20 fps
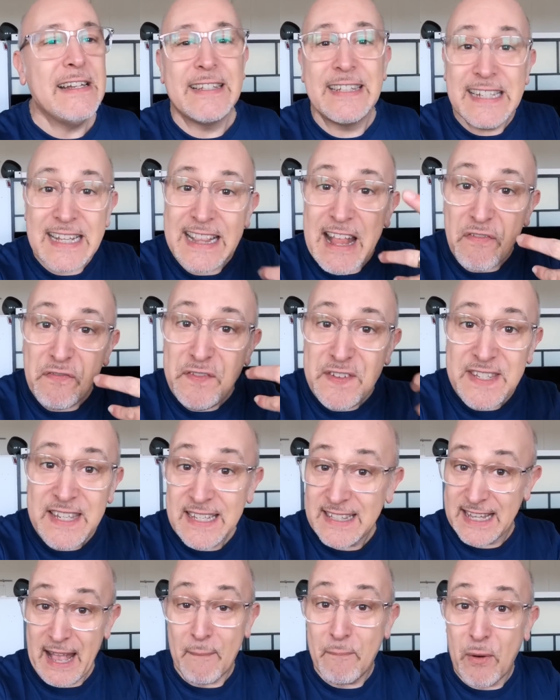C'est de la
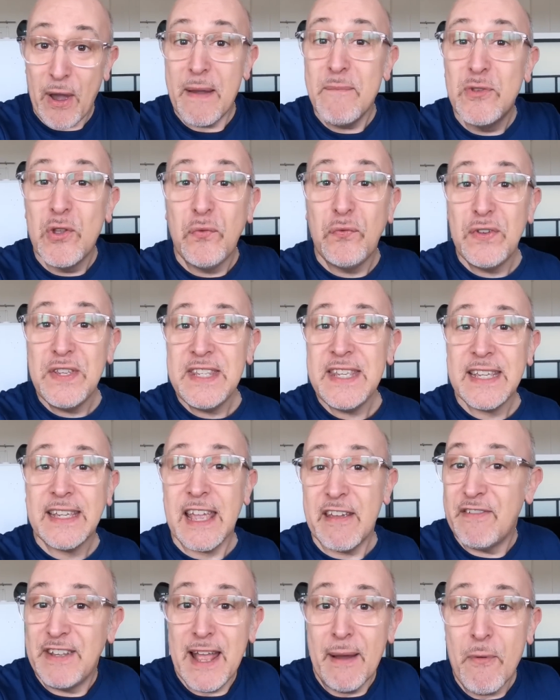physique, c'est un problème de
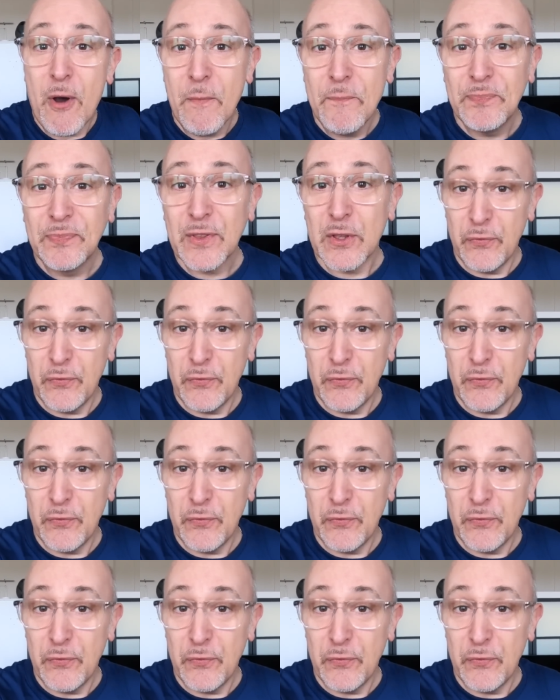physique, évidemment.